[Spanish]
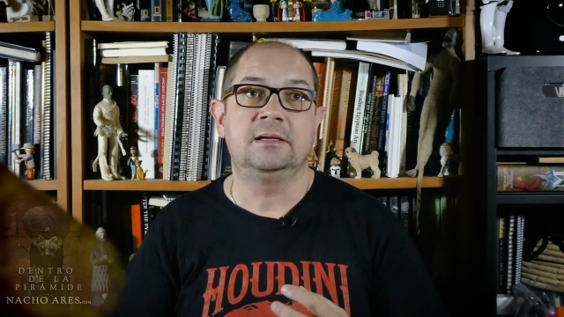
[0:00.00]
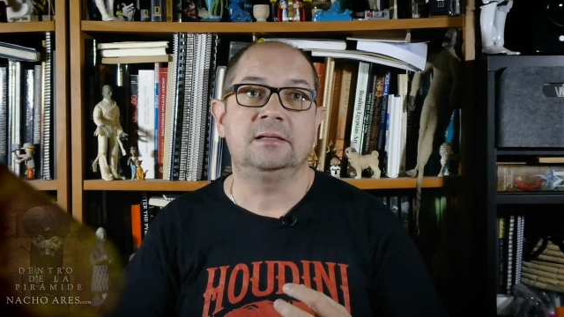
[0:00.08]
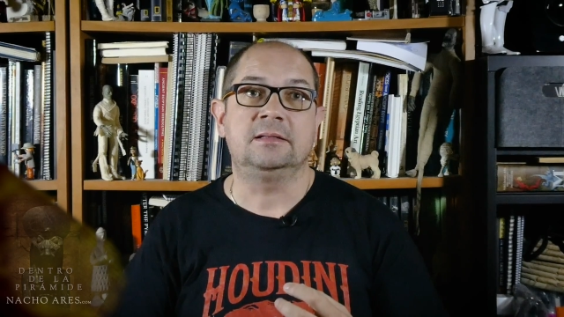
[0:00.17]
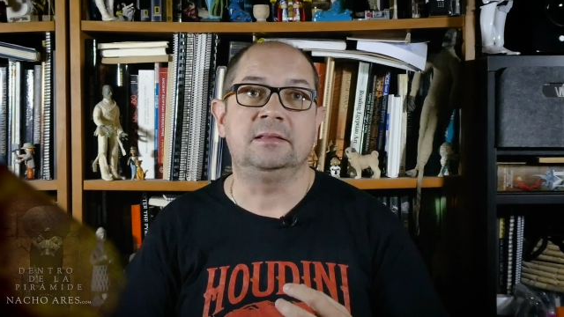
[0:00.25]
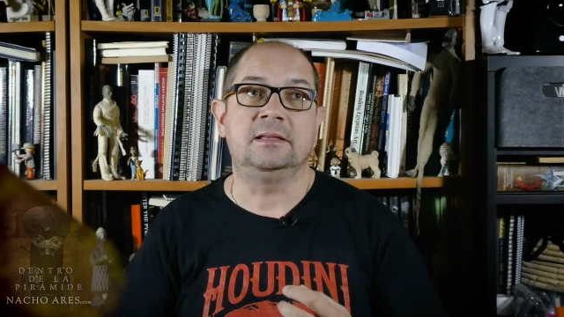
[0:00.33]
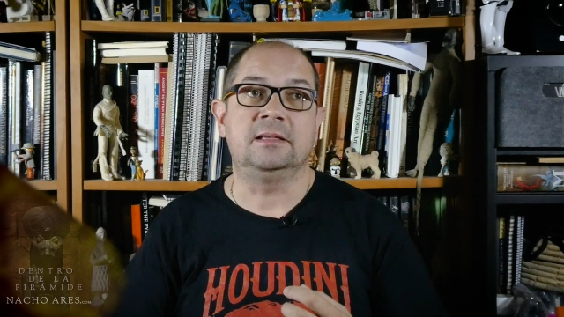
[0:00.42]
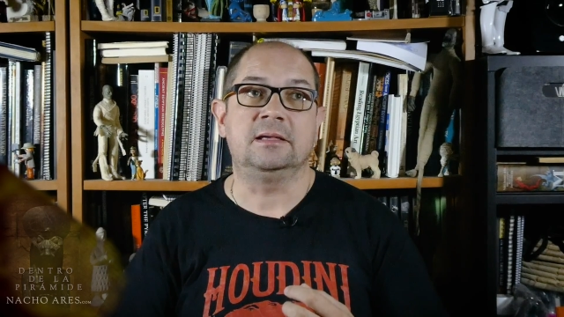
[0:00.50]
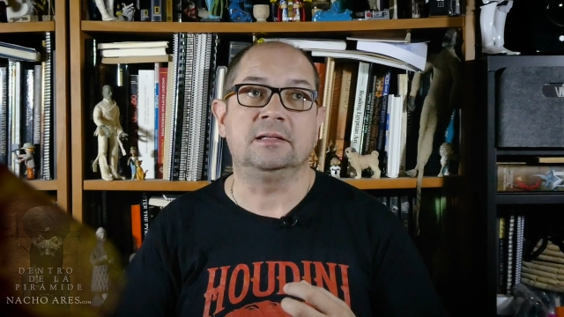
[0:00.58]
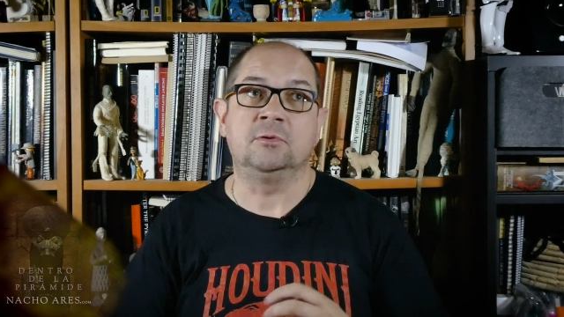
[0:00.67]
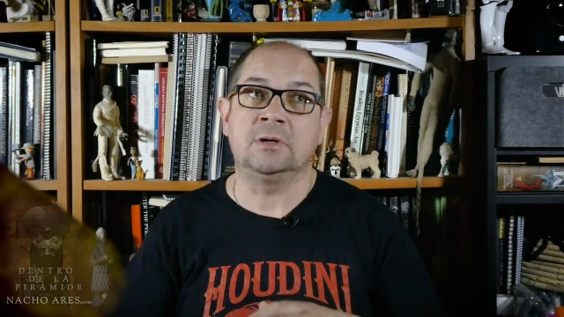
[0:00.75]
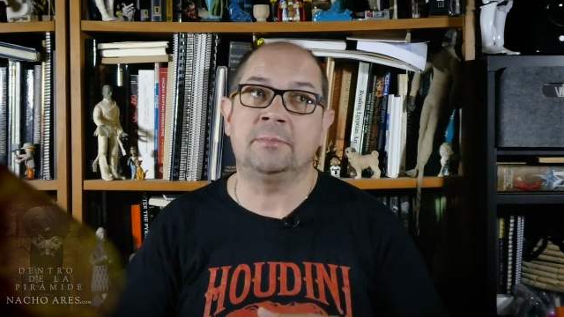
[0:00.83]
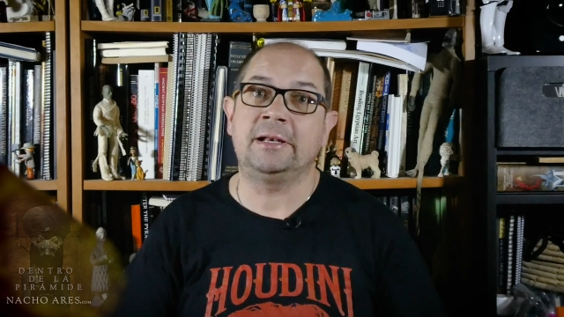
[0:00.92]
de,
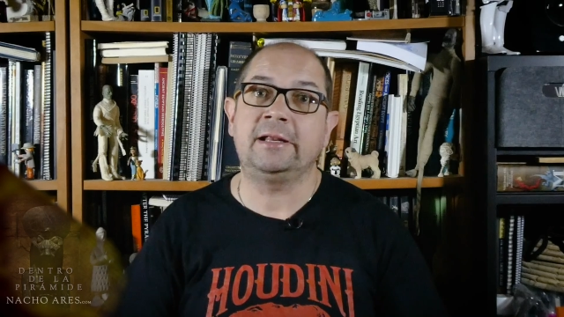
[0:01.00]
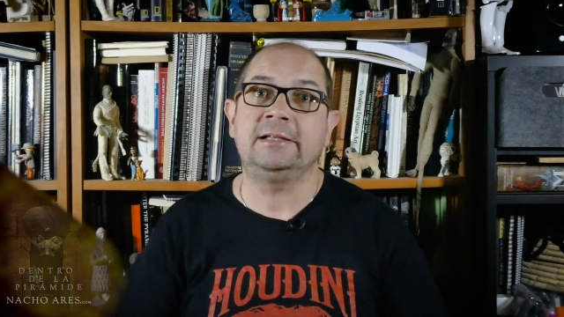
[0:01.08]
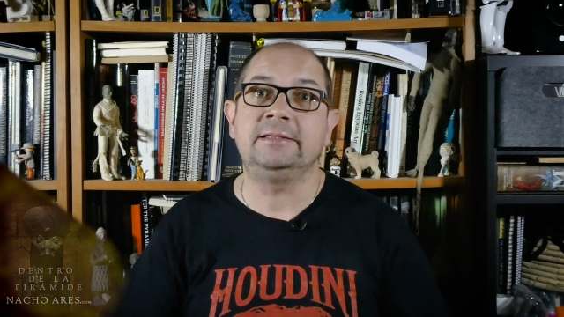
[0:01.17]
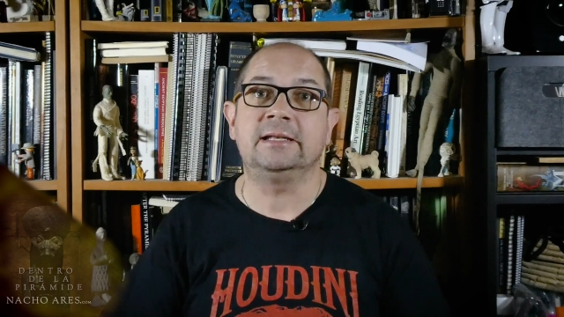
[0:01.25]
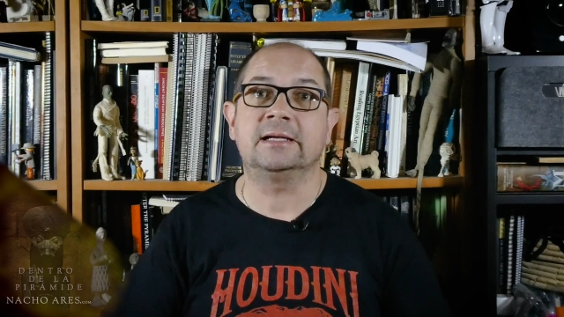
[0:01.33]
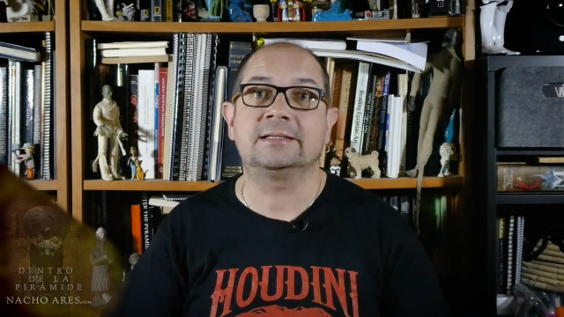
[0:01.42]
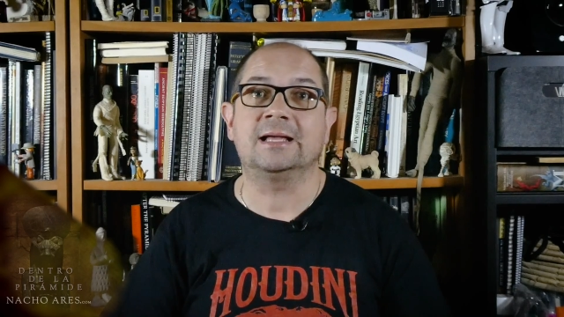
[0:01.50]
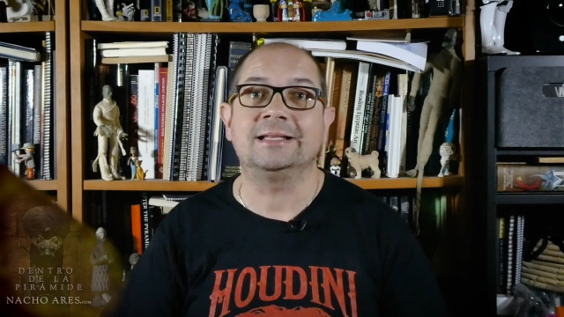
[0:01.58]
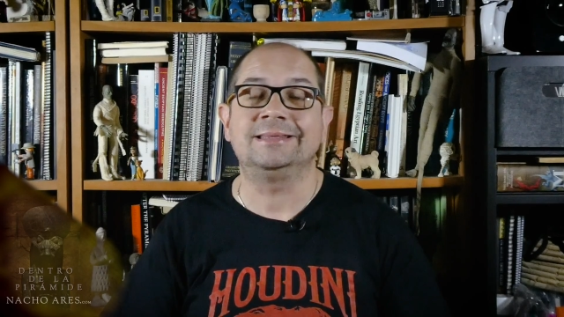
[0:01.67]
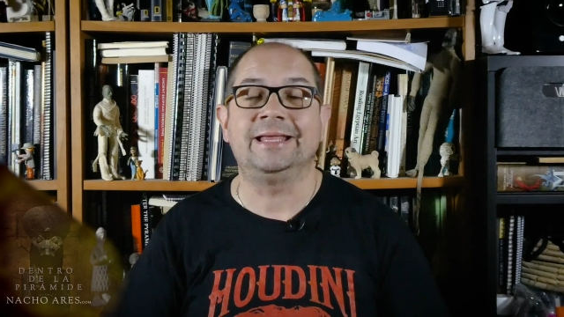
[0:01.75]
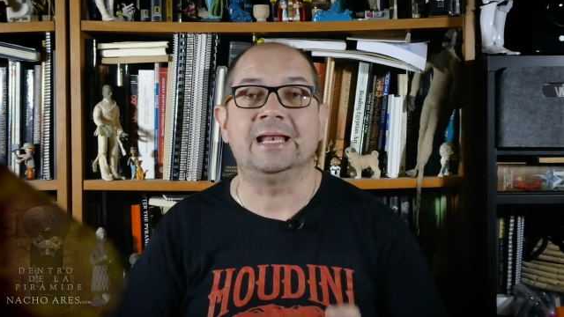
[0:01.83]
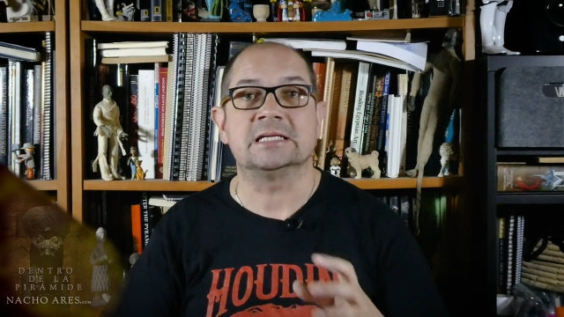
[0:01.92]
una manera indirecta
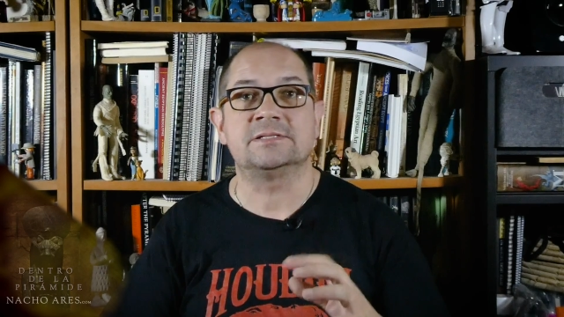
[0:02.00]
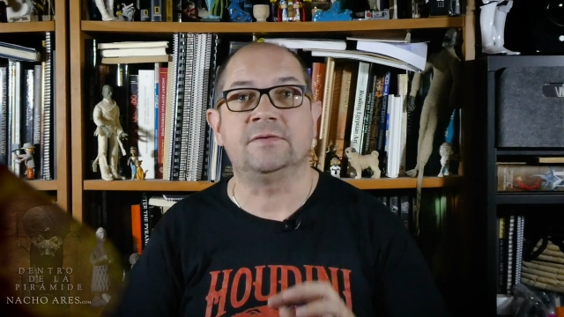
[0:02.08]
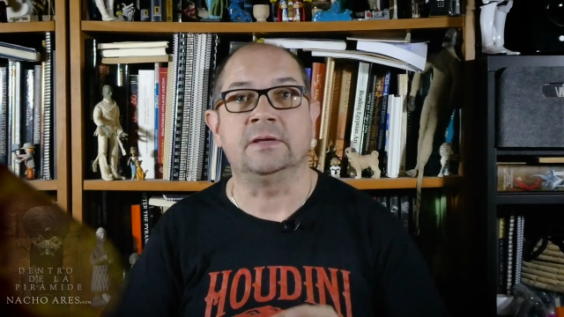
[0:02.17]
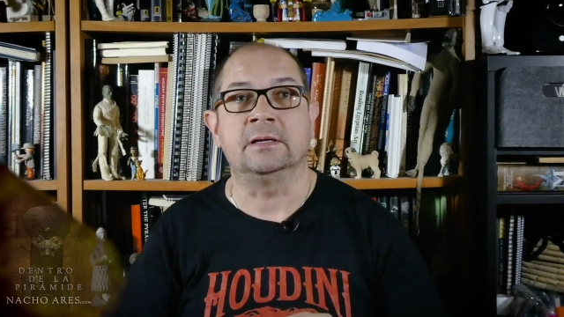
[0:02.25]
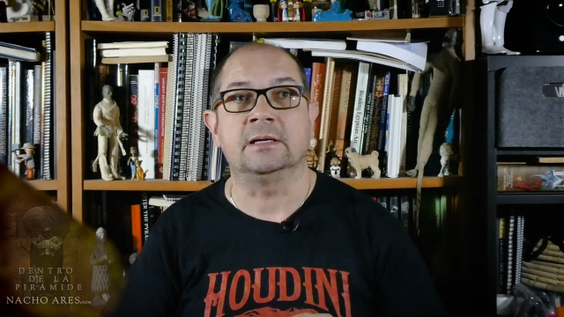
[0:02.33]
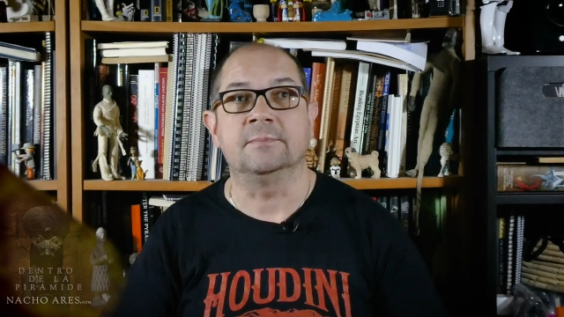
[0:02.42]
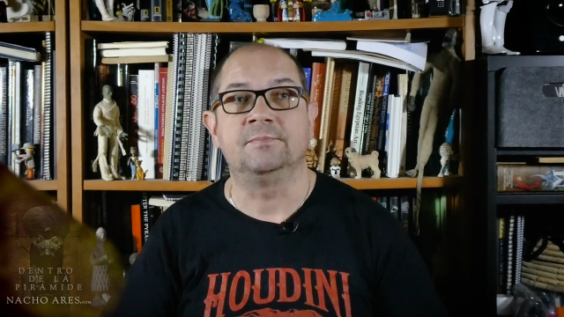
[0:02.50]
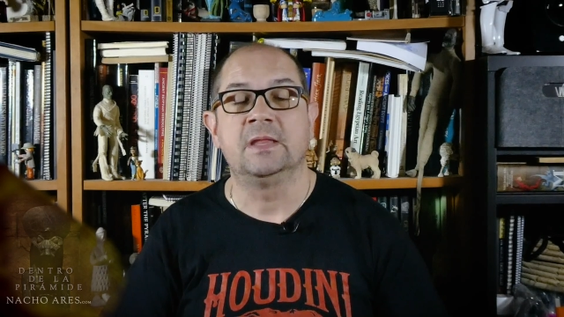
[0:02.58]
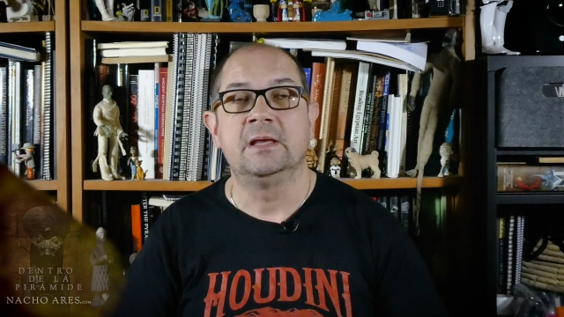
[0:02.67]
de la esfinge.